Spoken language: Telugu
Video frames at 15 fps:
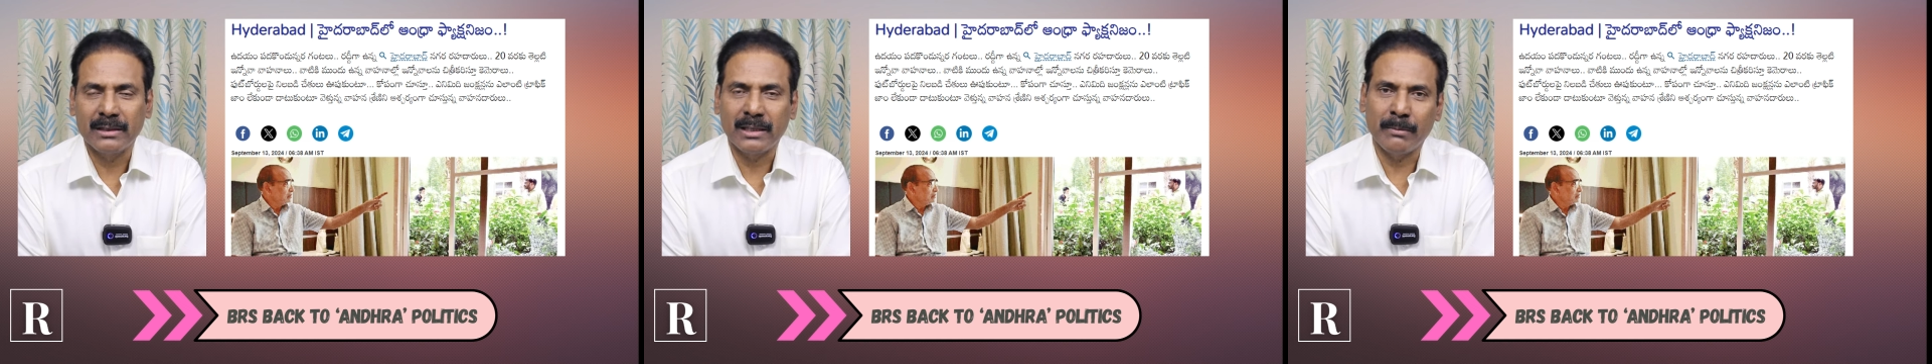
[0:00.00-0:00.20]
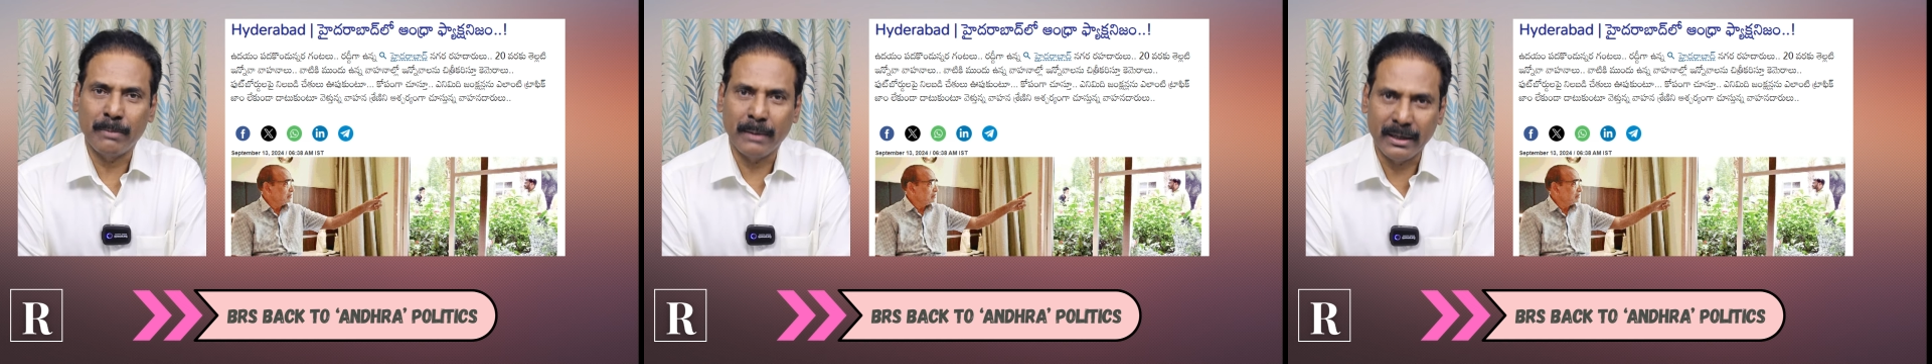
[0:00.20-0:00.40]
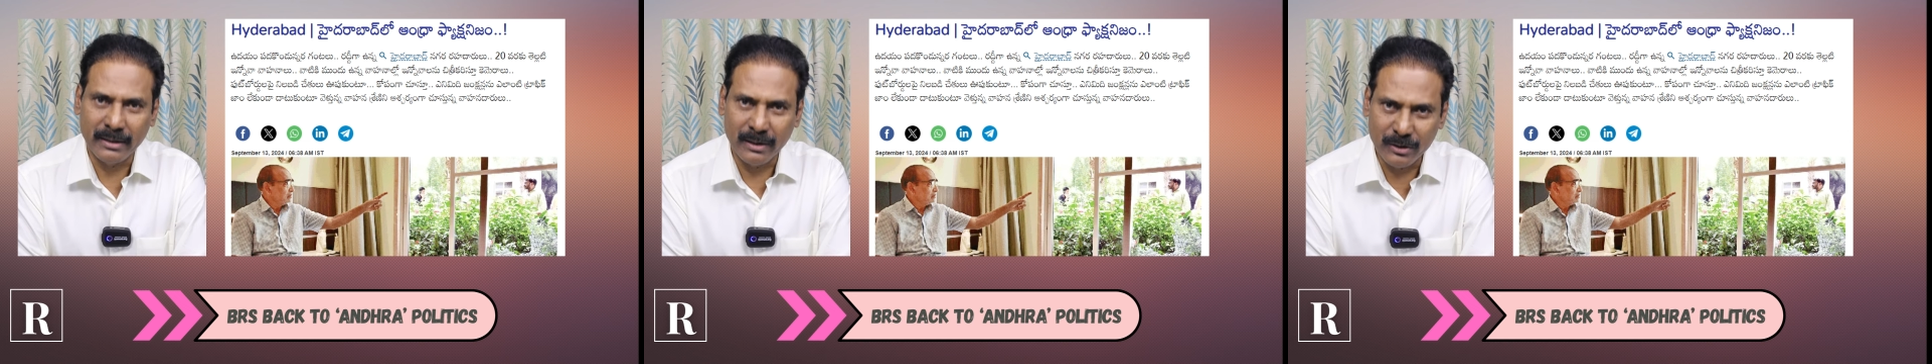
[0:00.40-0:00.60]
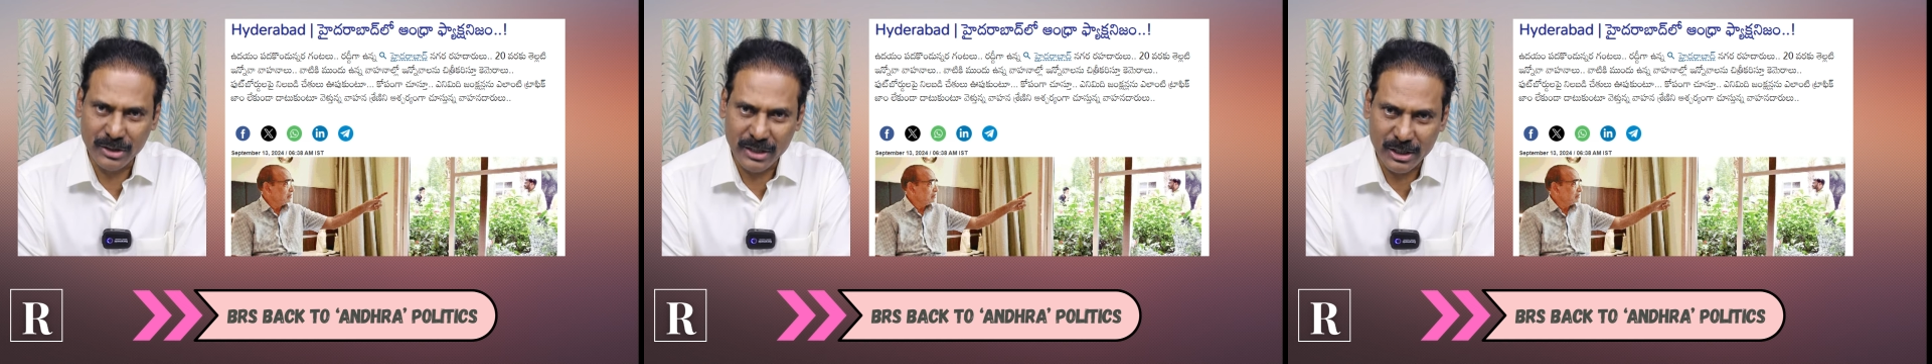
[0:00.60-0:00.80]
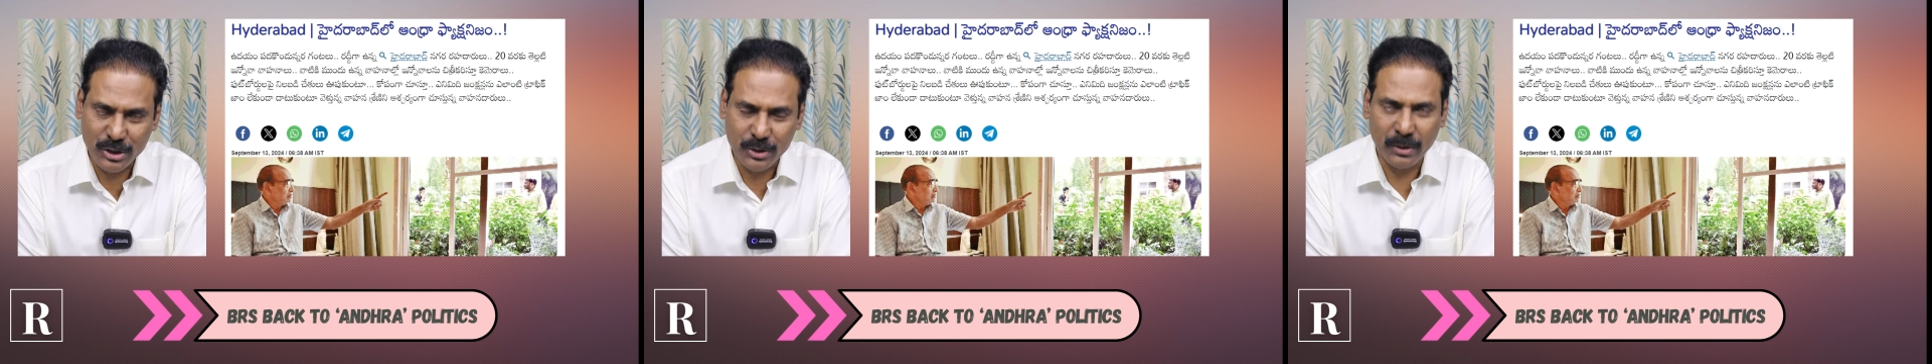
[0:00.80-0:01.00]
తమ పార్టీలో
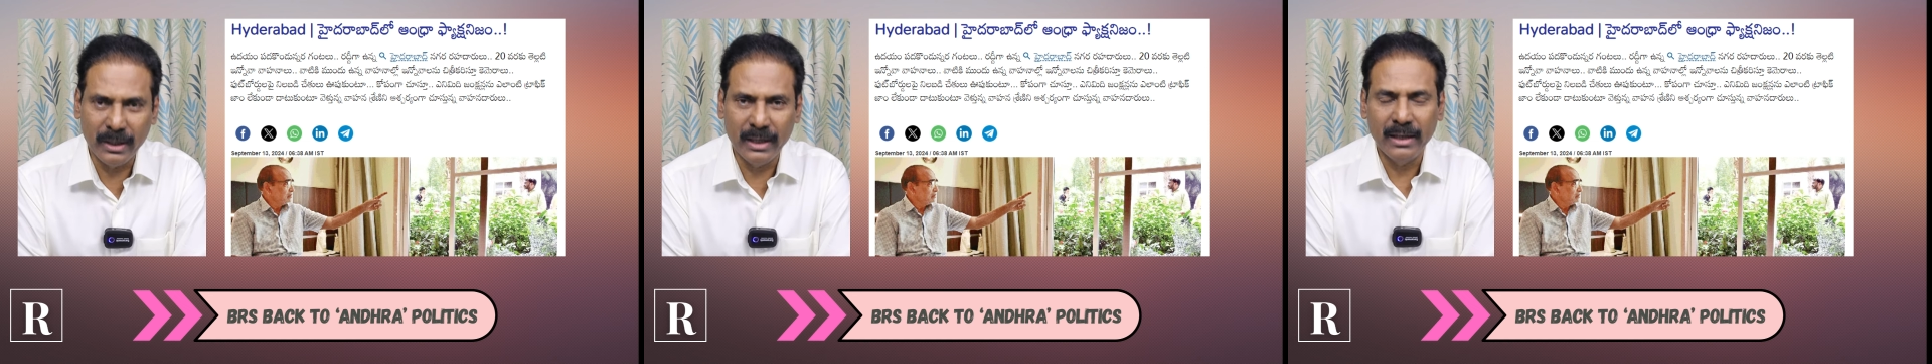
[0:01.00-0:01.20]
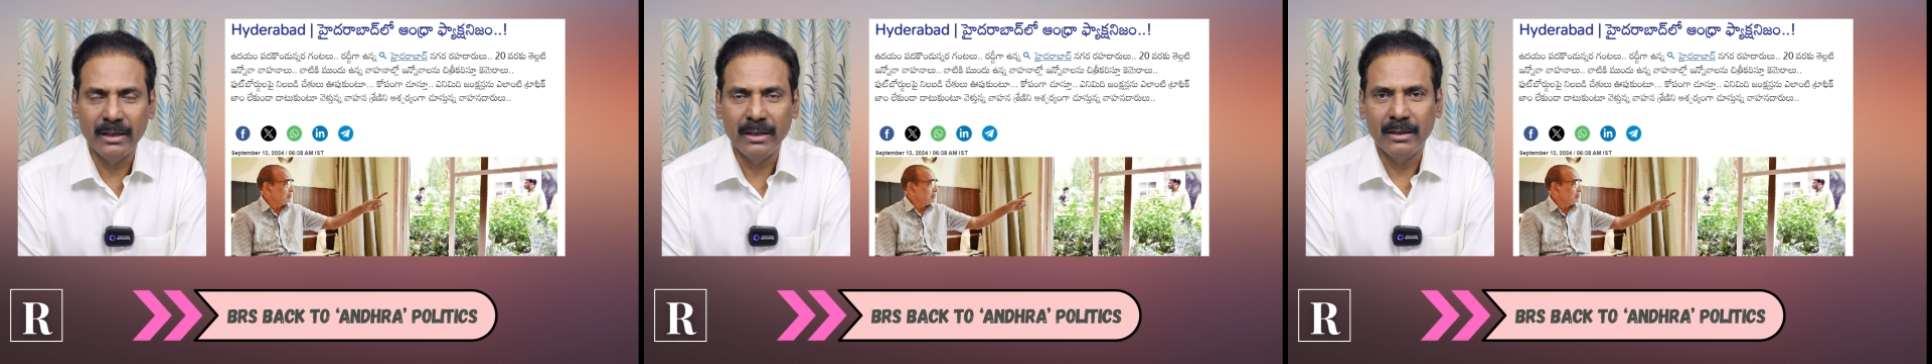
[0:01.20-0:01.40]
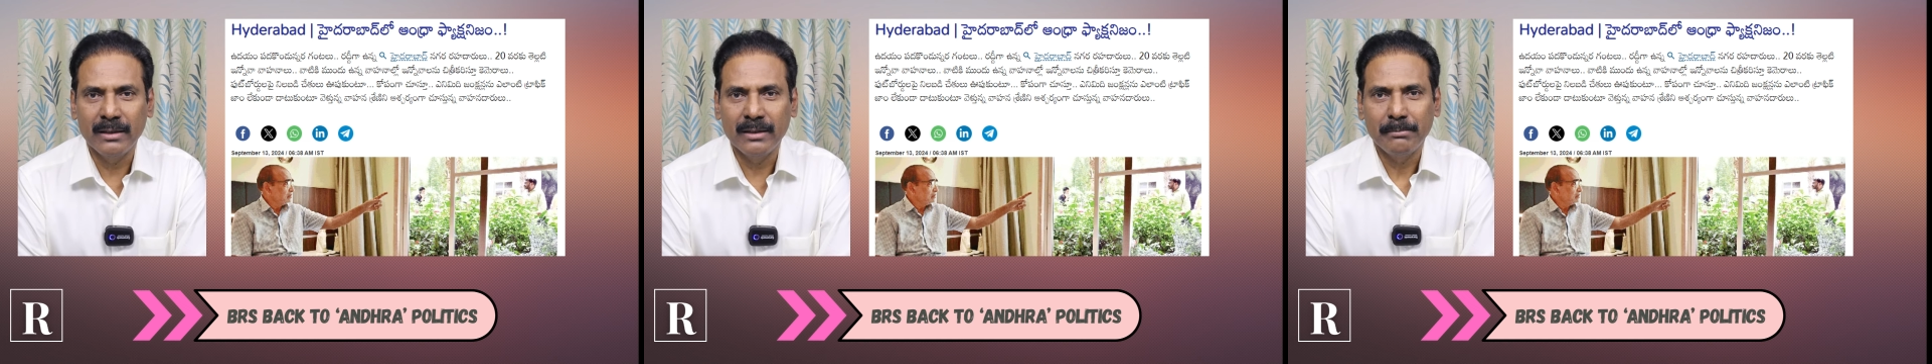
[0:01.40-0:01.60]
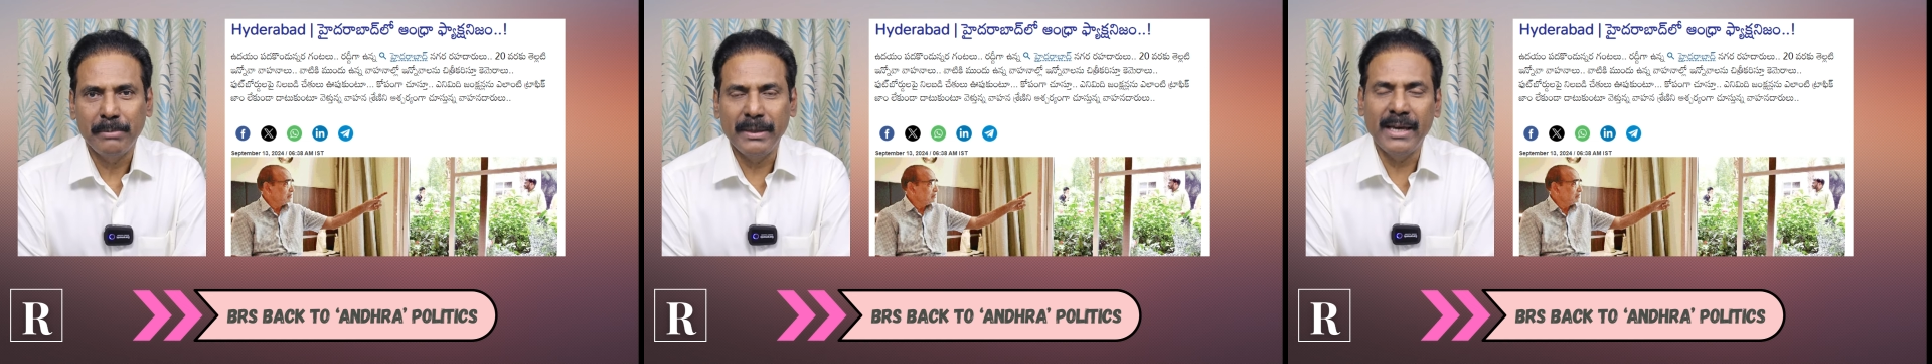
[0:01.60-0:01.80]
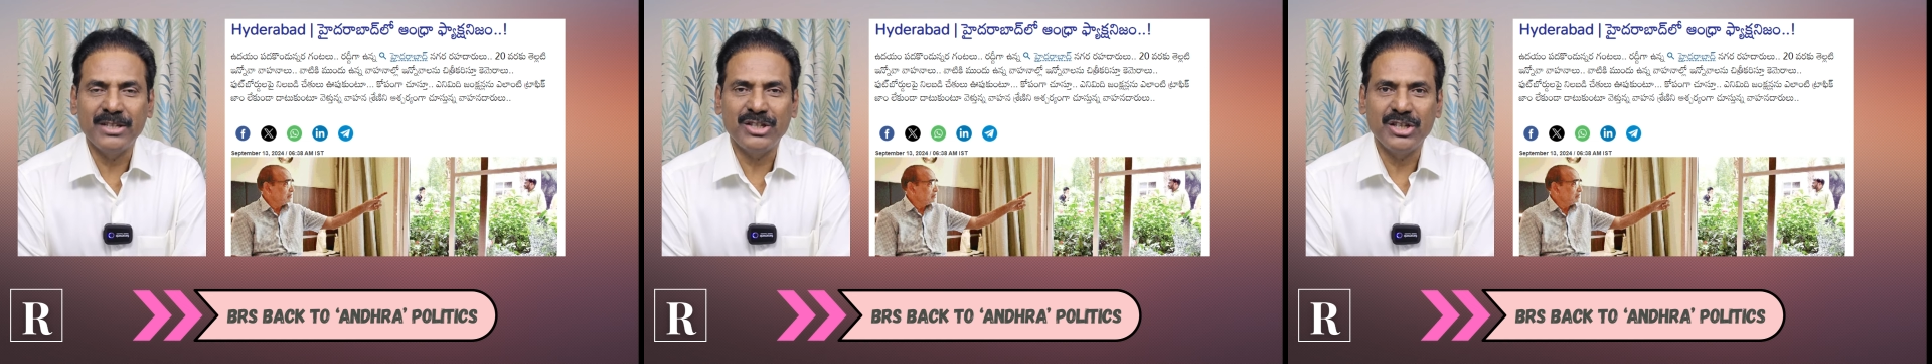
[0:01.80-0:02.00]
చేర్చుకొని
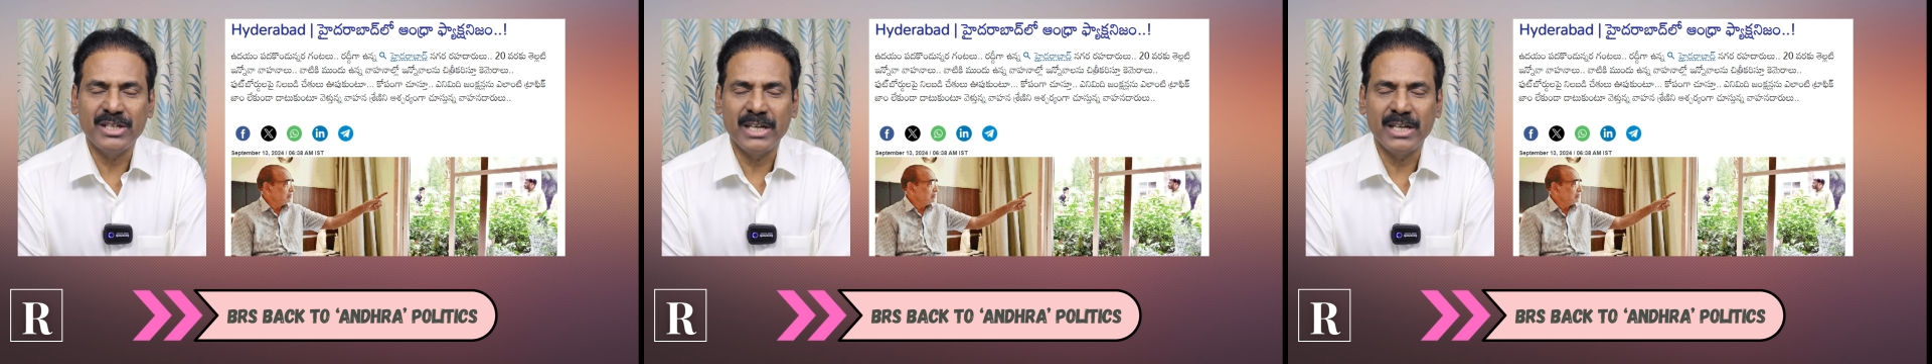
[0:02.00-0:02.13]
పిఎస్సి